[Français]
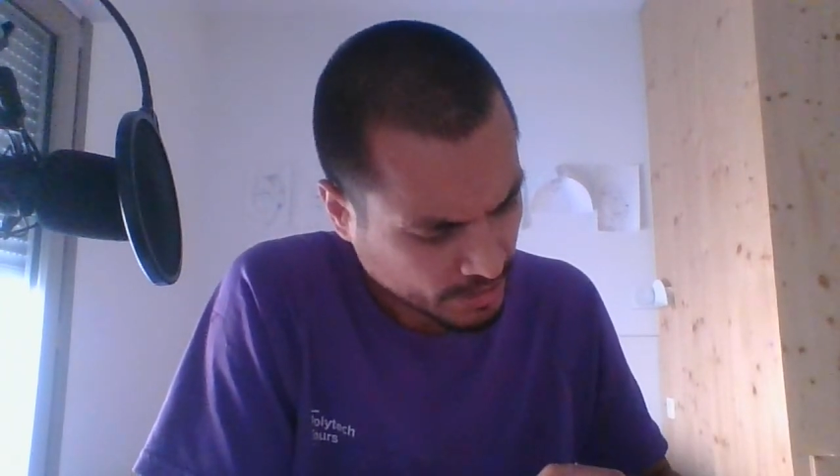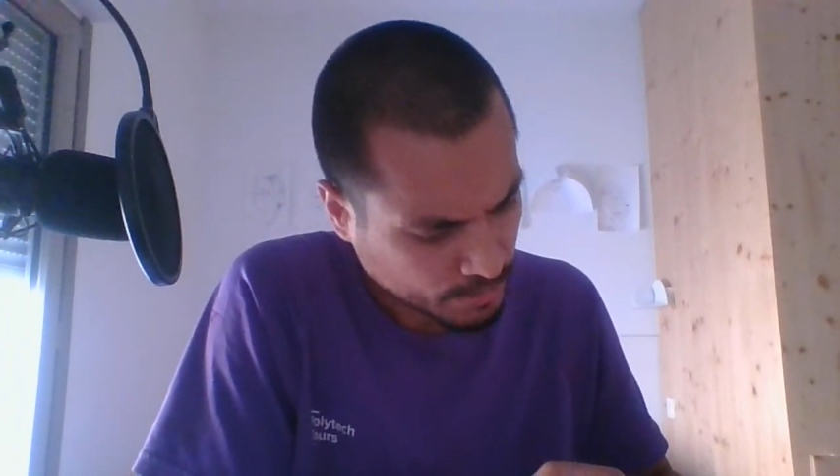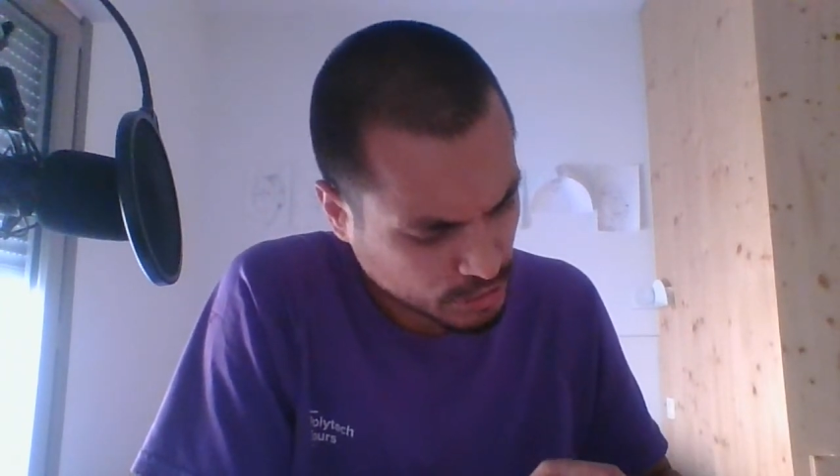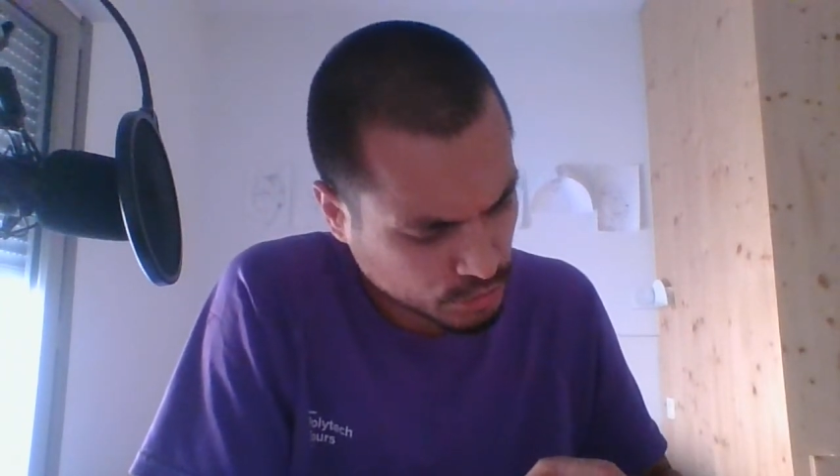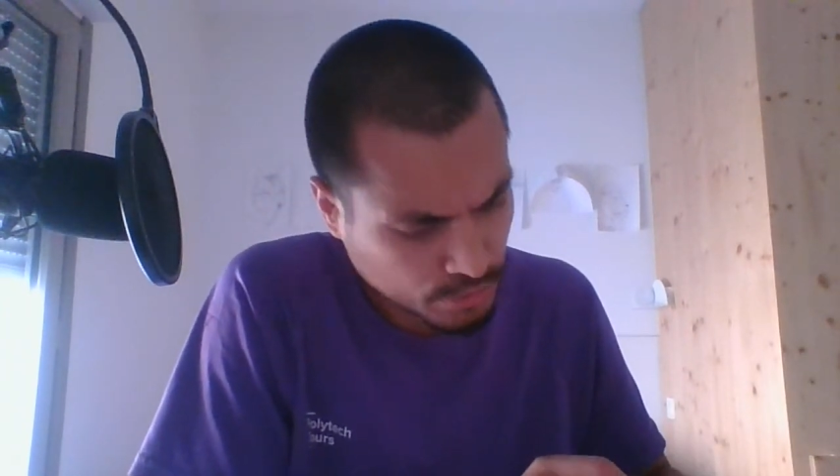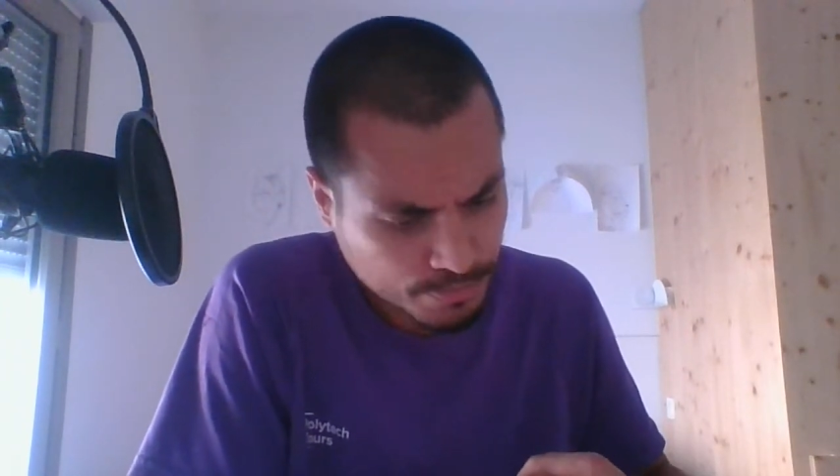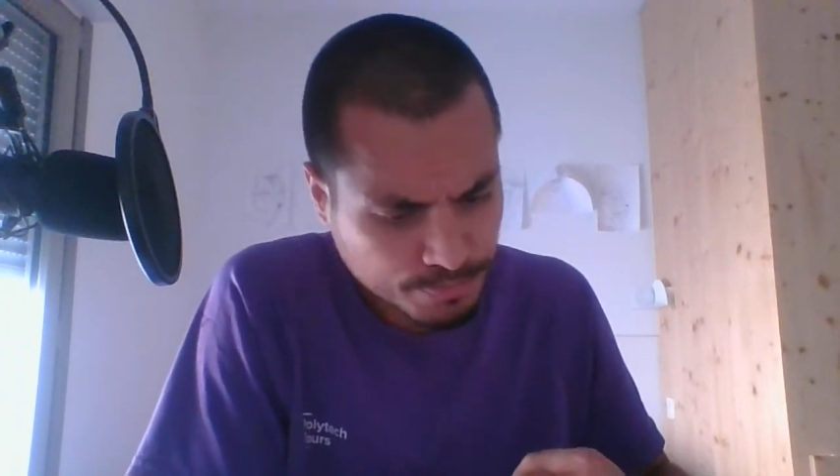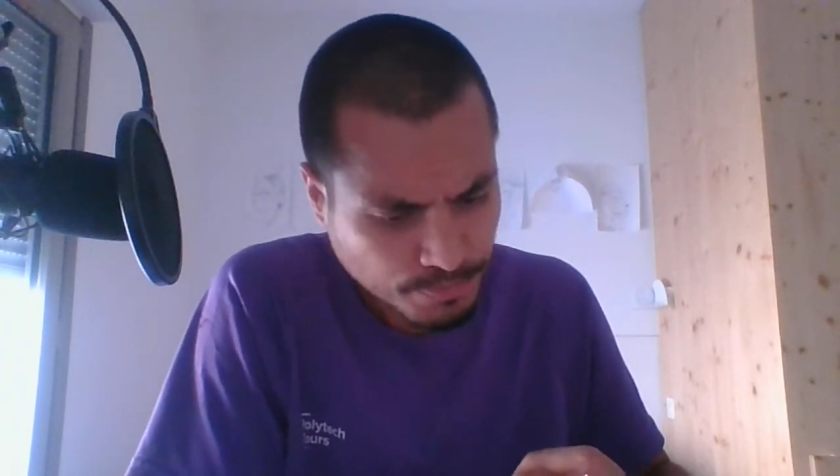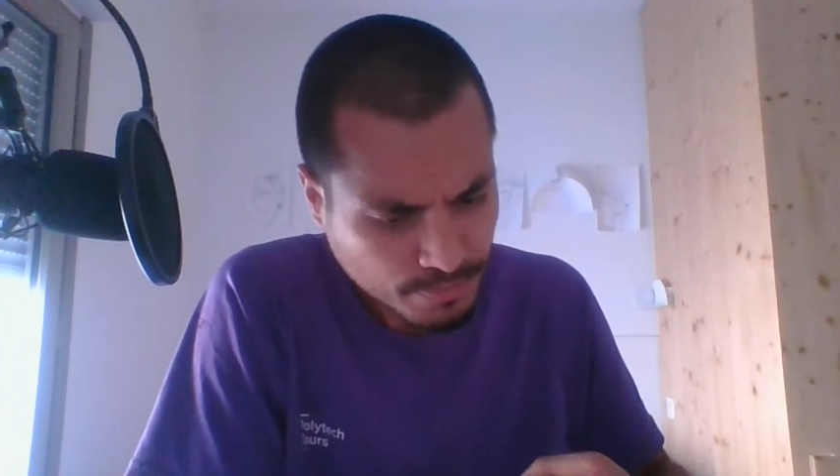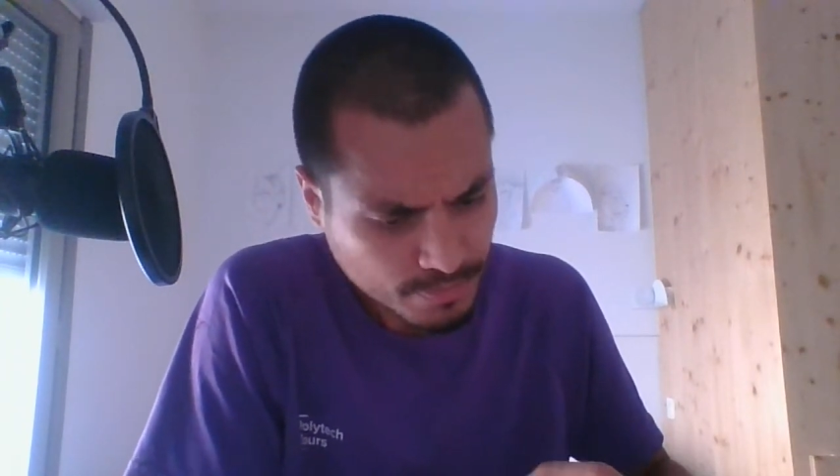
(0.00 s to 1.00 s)
Matthieu,
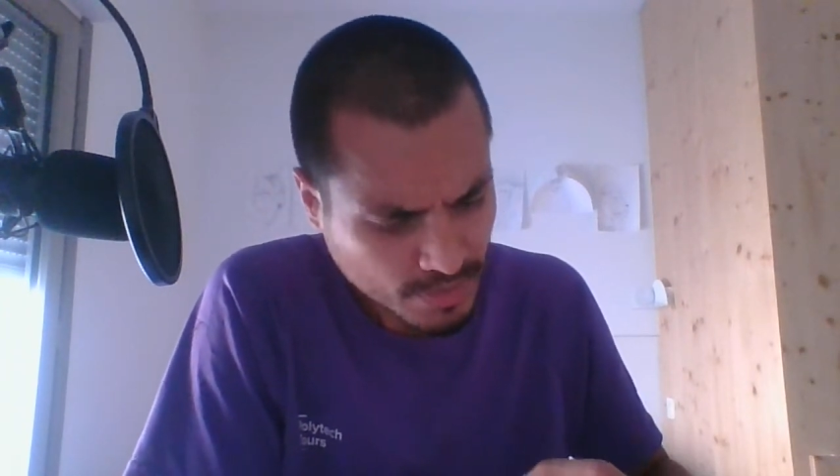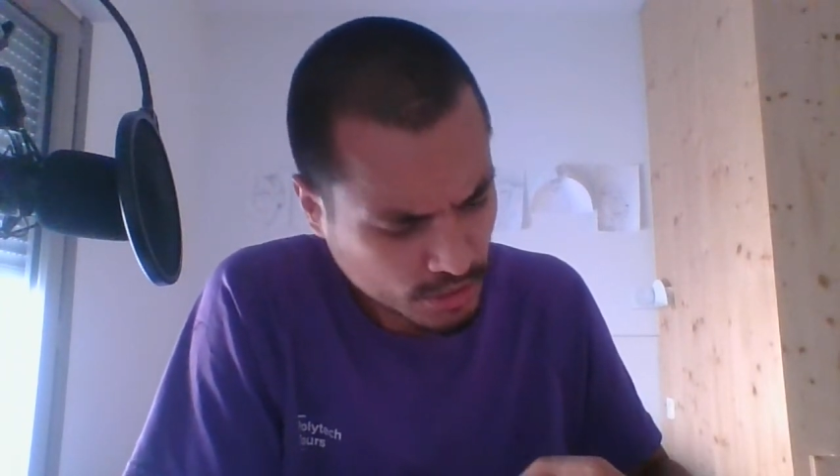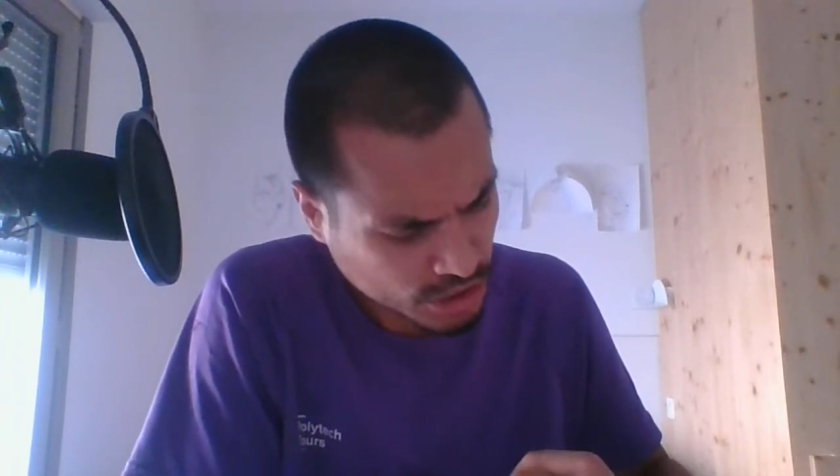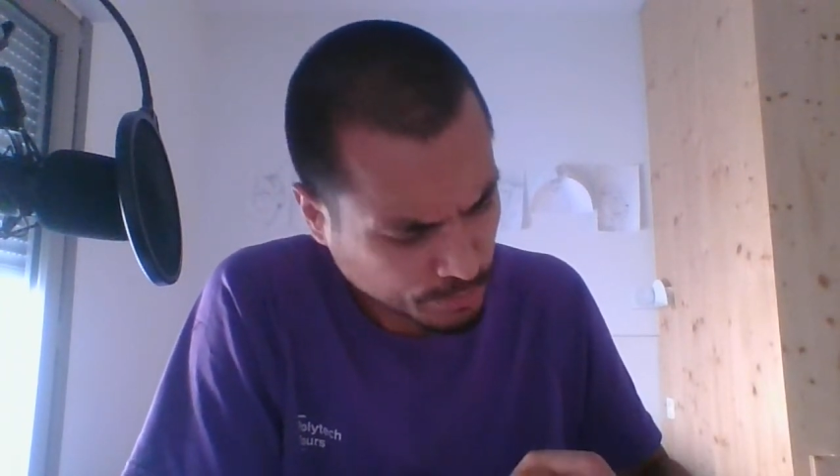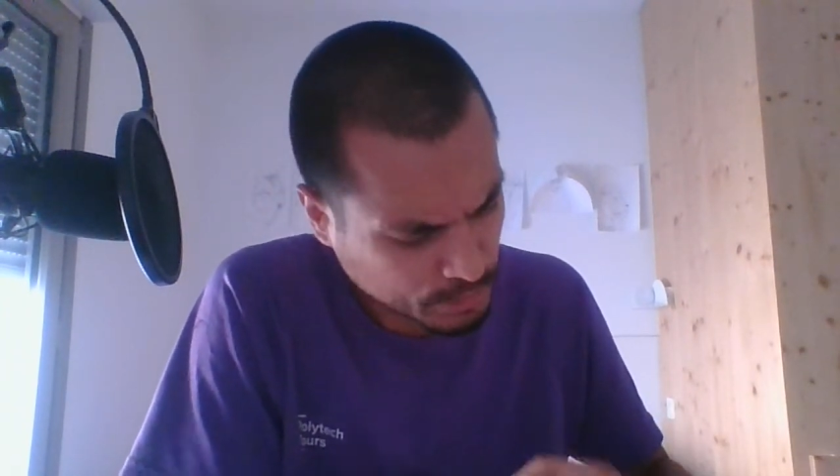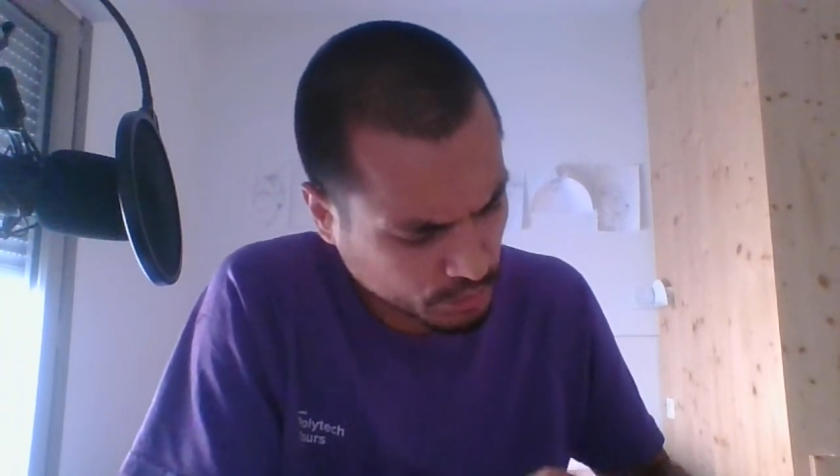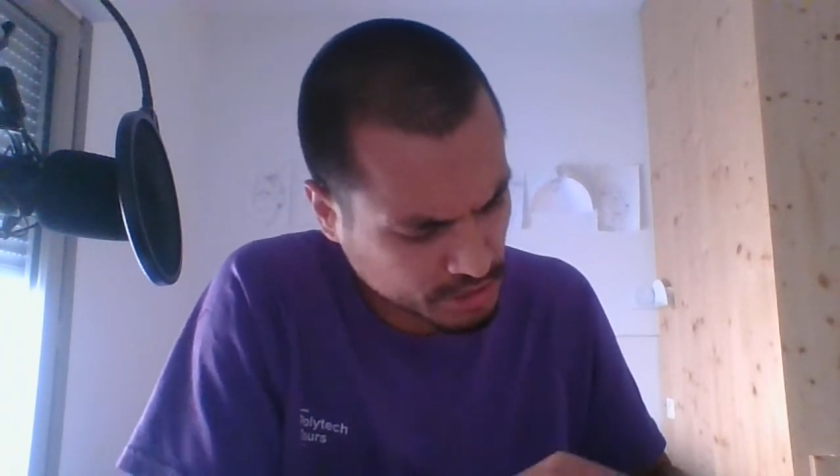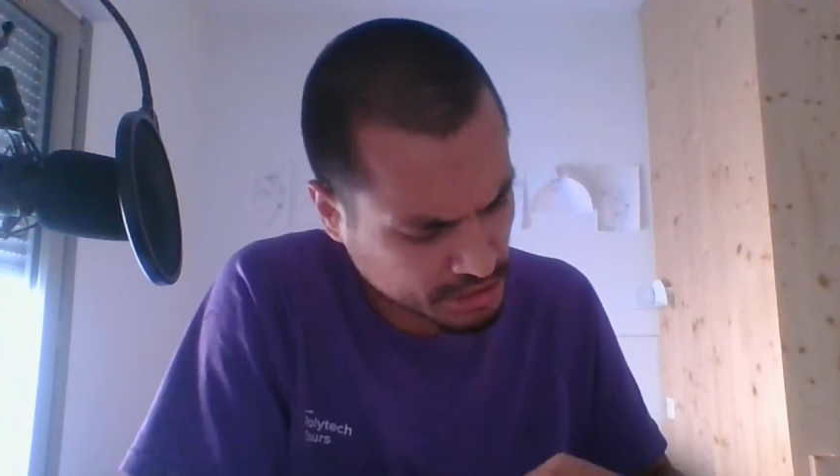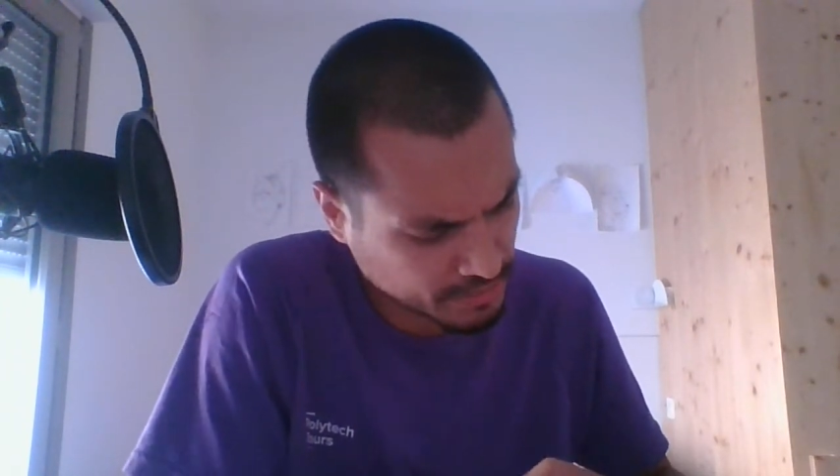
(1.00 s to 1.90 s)
chapitre 6,